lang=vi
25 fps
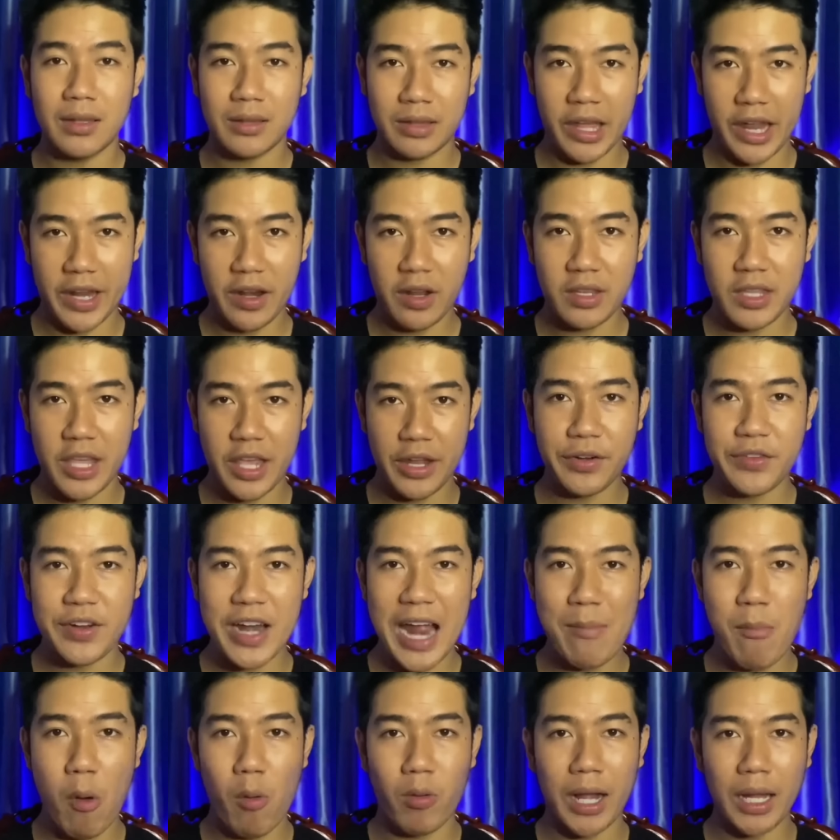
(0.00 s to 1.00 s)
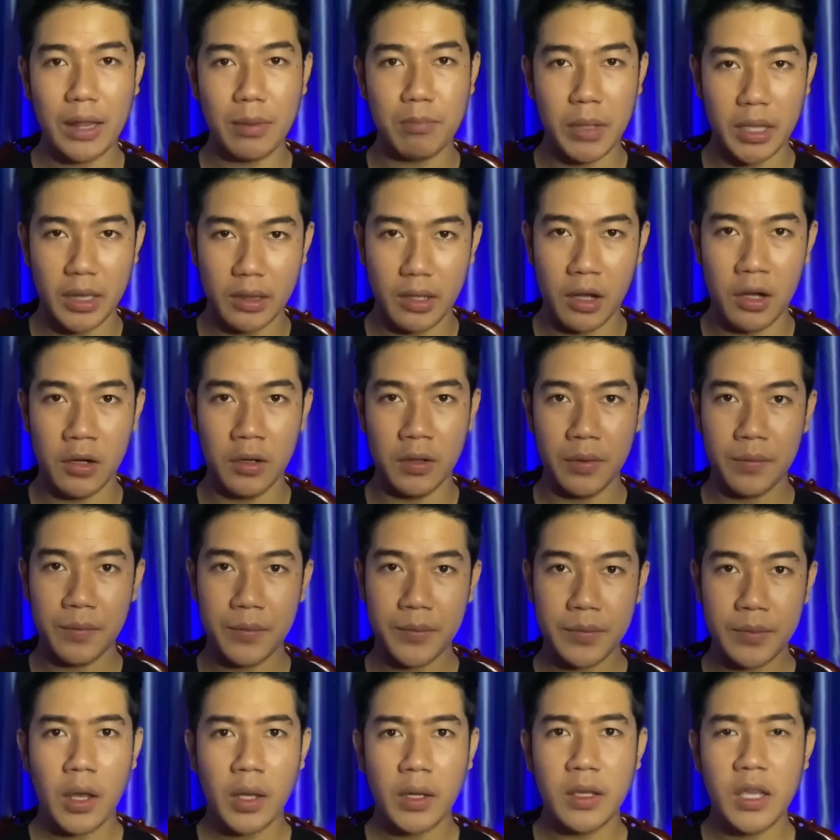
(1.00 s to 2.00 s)
thì nó diễn ra một cách bình thường
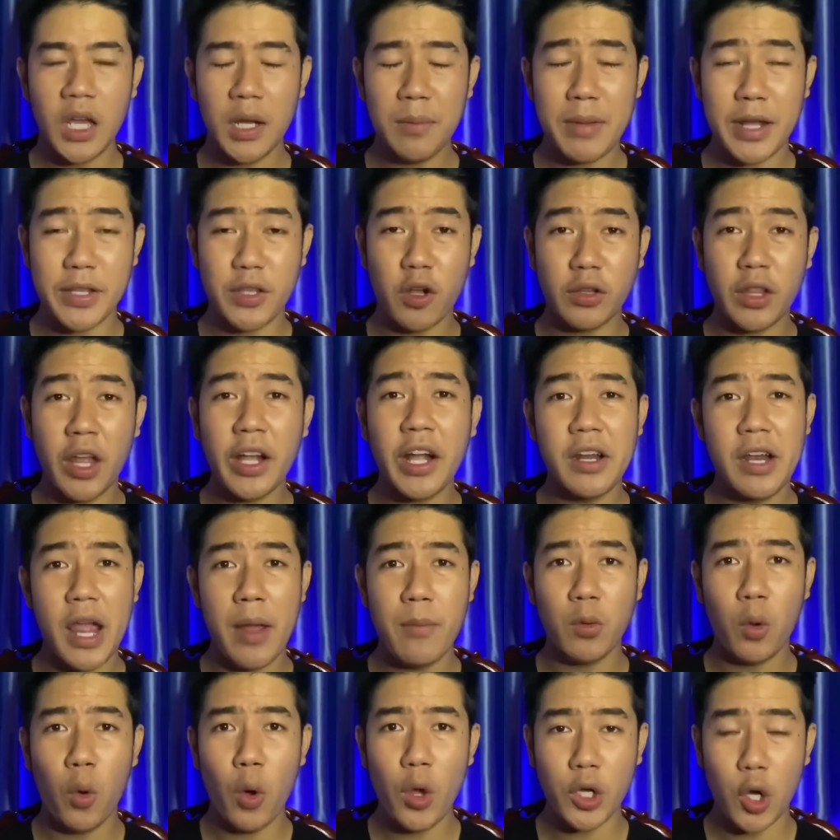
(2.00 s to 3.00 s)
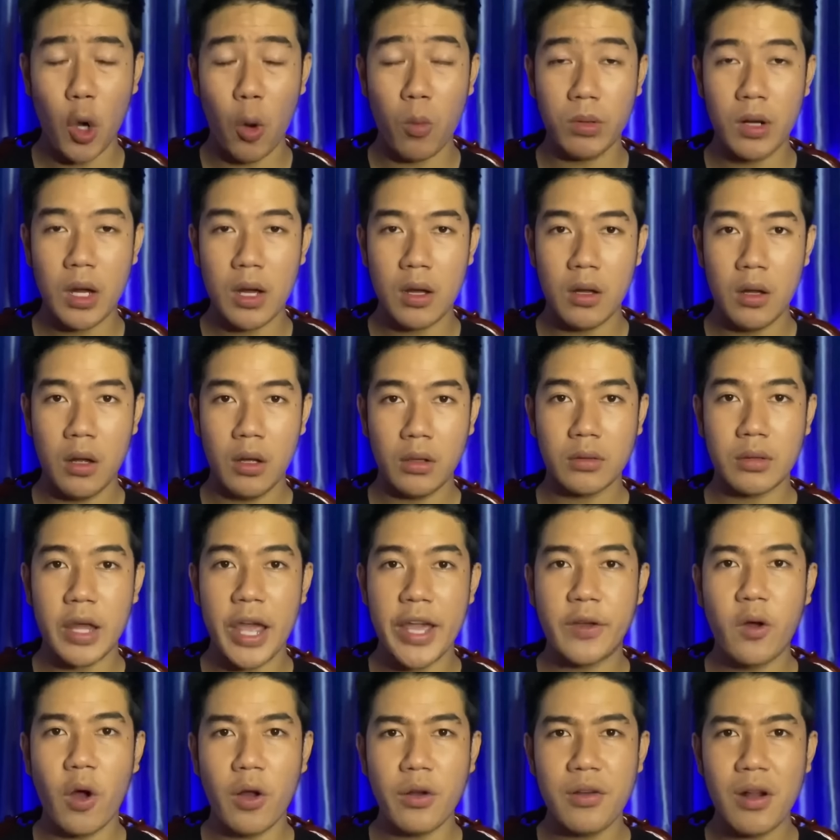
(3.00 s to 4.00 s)
nhưng mà cho tới cái đêm cuối cùng đó
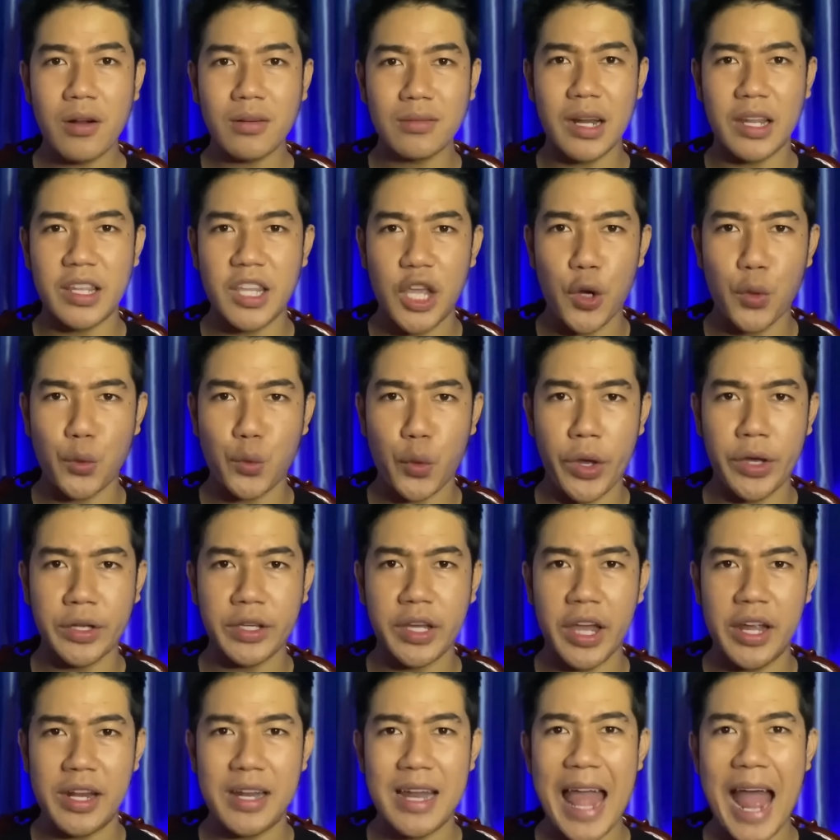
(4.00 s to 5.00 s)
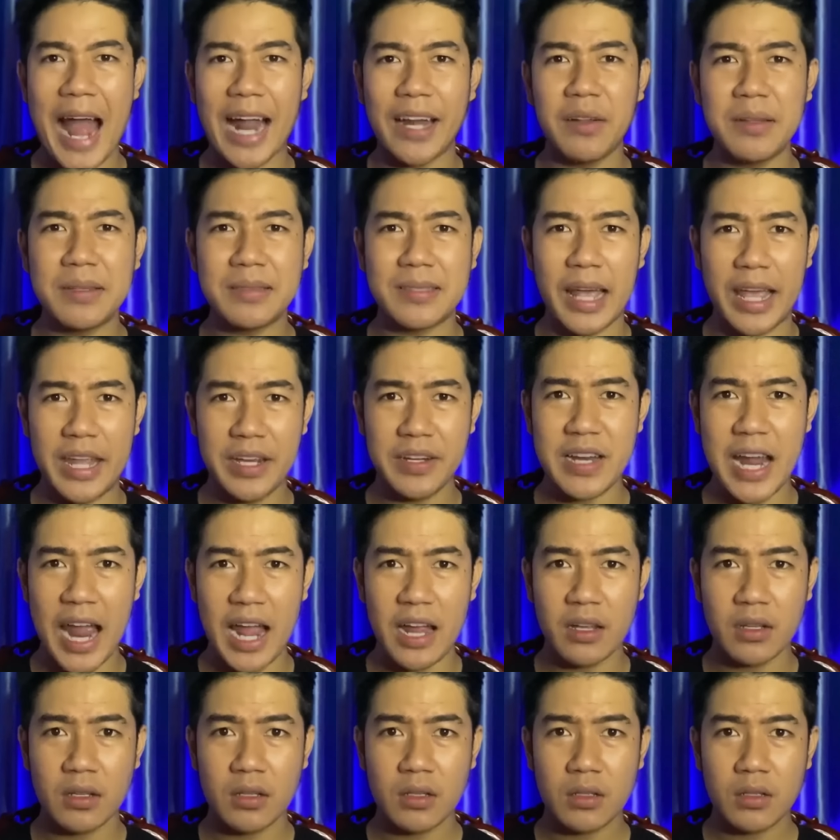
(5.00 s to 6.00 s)
thì có rất là nhiều chuyện kỳ lạ nó xảy ra
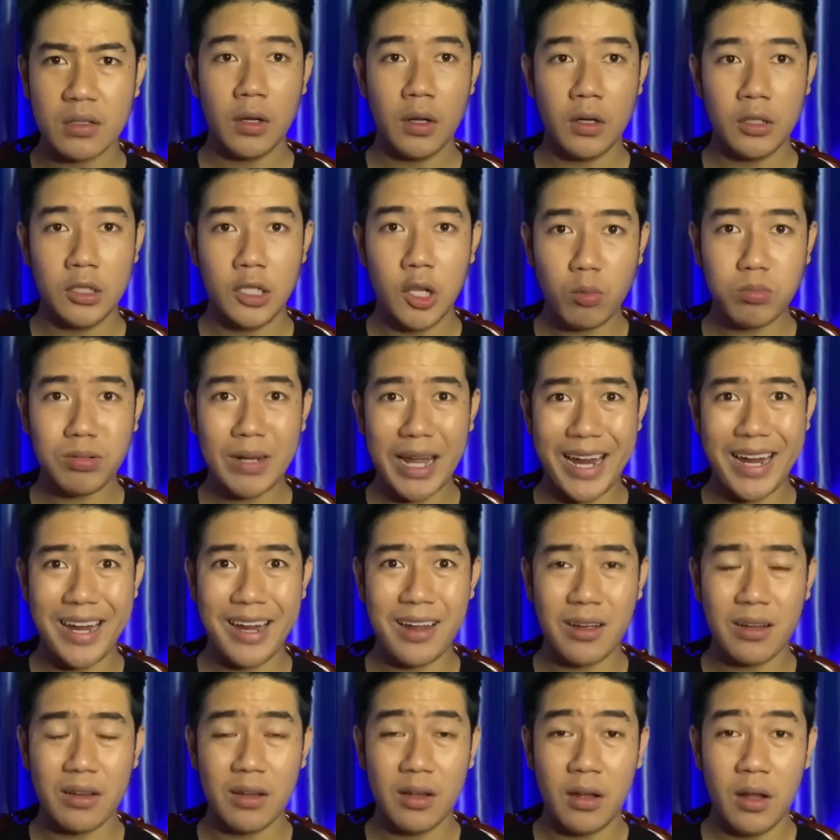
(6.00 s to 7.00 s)
lúc này á